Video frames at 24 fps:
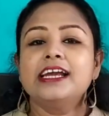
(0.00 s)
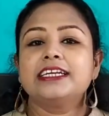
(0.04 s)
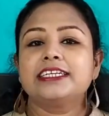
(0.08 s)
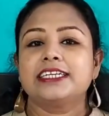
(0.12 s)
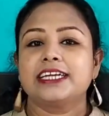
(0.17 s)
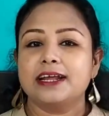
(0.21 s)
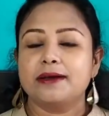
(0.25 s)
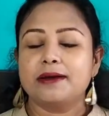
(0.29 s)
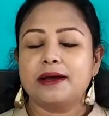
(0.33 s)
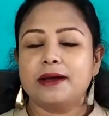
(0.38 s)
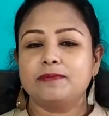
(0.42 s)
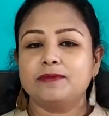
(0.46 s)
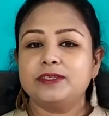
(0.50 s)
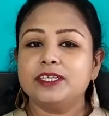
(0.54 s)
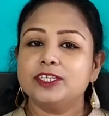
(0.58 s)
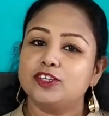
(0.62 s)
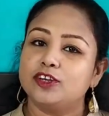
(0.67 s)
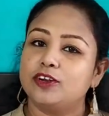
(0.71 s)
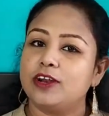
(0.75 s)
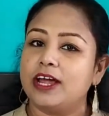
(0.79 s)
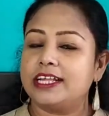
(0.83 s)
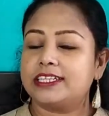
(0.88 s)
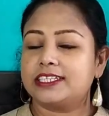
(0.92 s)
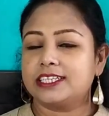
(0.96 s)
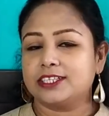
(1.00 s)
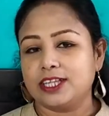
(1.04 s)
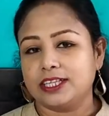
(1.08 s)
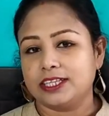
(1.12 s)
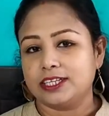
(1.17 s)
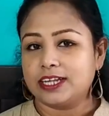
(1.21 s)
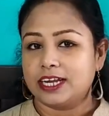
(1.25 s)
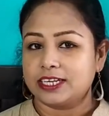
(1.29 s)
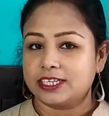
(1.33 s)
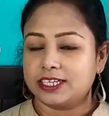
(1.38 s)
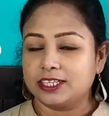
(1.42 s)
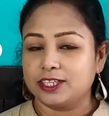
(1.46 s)
সেটা ভাবছি চলো আজকে
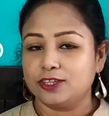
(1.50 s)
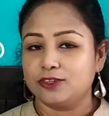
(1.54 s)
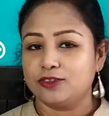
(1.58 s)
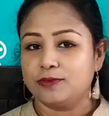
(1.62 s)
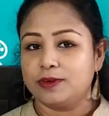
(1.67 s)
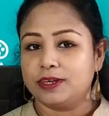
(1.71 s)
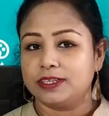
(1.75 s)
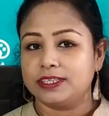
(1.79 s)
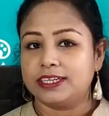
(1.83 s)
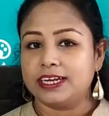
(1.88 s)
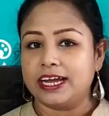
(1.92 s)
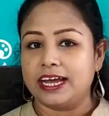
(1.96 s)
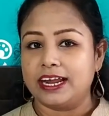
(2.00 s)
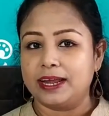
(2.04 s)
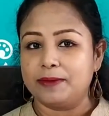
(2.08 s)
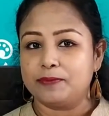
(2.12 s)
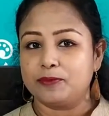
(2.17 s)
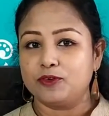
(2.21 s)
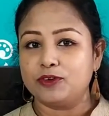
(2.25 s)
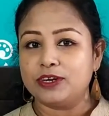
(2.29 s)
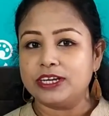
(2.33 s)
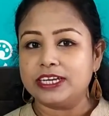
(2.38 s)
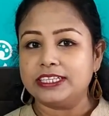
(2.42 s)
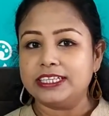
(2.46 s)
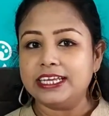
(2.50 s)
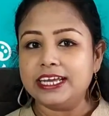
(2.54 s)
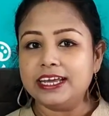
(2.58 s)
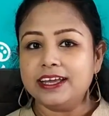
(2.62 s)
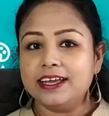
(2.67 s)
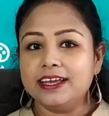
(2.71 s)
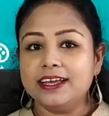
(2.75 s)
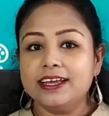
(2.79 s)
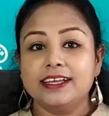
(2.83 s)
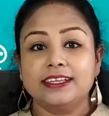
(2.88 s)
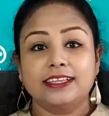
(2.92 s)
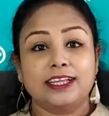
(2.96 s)
তাদের তার সাথে তোমাদের আলাপ করিয়ে দিই
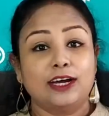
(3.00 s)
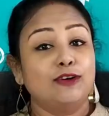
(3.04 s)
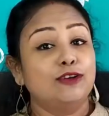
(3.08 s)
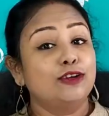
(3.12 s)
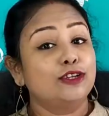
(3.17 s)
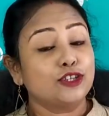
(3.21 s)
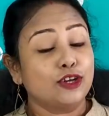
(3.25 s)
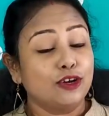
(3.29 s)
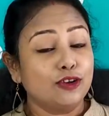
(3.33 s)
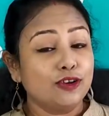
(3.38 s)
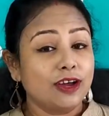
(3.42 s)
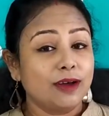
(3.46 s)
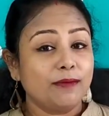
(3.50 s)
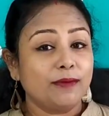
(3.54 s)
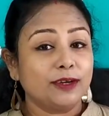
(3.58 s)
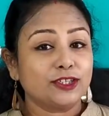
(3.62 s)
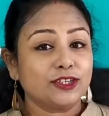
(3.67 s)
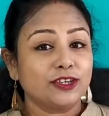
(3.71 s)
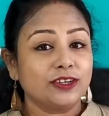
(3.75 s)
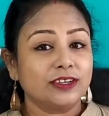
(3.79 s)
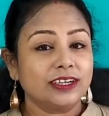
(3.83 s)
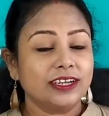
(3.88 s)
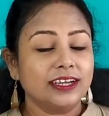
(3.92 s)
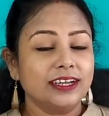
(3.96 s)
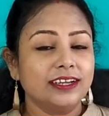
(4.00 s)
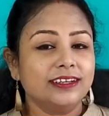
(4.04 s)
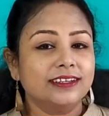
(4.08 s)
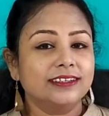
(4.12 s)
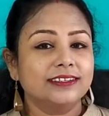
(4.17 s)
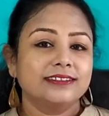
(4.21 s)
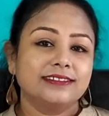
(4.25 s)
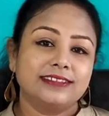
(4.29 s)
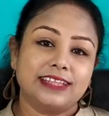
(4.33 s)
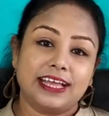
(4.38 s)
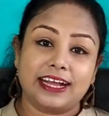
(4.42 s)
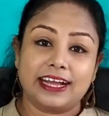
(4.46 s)
তাহলে চলো আমার সঙ্গে
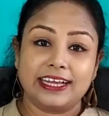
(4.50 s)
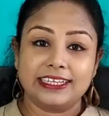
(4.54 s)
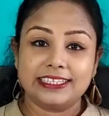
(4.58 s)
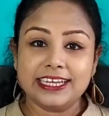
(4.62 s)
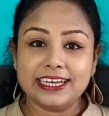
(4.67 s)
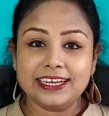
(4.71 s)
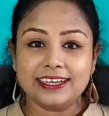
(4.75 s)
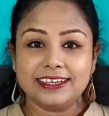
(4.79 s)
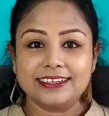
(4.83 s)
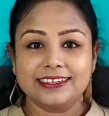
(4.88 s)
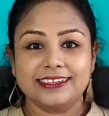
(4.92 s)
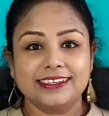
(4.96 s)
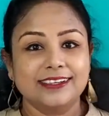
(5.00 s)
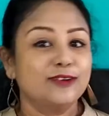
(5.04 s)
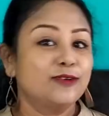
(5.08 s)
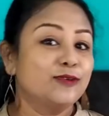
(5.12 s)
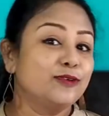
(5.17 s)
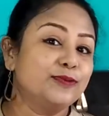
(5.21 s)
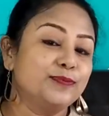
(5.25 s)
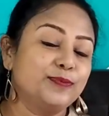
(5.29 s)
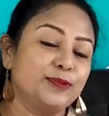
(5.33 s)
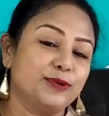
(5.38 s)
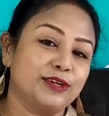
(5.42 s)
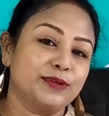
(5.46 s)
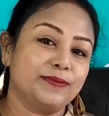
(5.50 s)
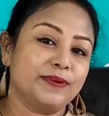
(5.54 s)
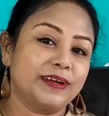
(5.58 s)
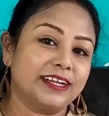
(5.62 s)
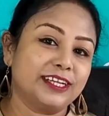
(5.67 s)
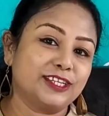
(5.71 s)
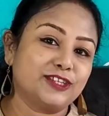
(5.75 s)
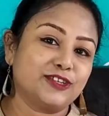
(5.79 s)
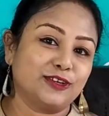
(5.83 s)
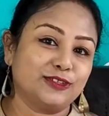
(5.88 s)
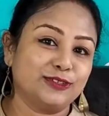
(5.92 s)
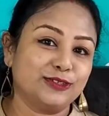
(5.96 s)
দেখা যাক কোন
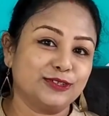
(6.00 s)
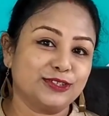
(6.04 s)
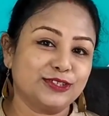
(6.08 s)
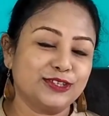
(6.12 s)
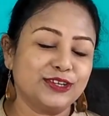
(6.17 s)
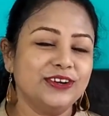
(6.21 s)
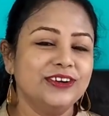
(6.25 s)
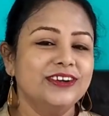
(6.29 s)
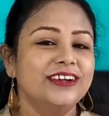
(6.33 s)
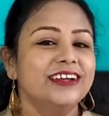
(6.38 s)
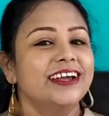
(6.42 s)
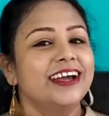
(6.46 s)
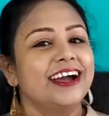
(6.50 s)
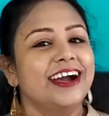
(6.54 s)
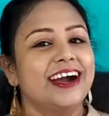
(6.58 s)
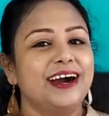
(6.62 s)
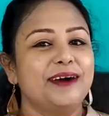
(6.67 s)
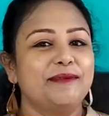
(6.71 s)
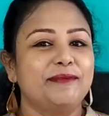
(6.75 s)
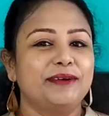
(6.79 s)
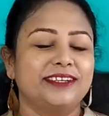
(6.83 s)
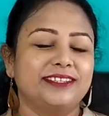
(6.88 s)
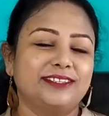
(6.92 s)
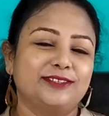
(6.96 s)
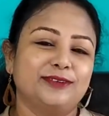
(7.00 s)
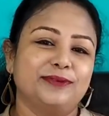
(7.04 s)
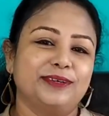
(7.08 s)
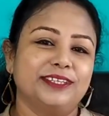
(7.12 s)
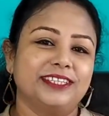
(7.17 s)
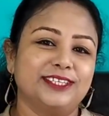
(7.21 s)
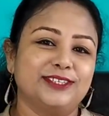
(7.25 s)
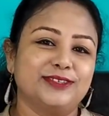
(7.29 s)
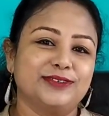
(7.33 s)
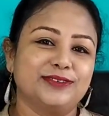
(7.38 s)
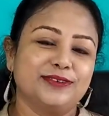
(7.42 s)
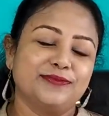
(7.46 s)
পরিবারের সদস্য আমার
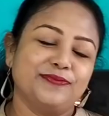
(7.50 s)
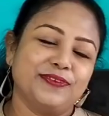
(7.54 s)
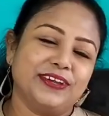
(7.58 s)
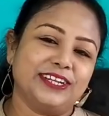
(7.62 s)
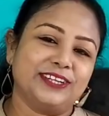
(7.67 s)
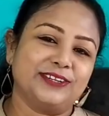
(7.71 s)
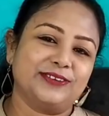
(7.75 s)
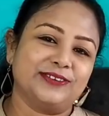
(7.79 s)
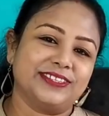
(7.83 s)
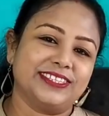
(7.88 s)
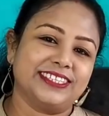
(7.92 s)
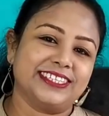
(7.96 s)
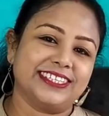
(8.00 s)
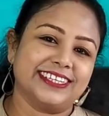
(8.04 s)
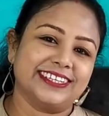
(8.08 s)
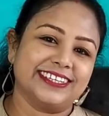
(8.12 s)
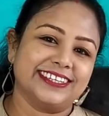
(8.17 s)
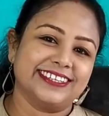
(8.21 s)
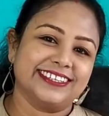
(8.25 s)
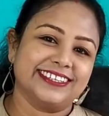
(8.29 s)
তোমাদের জন্য ওয়েট করছে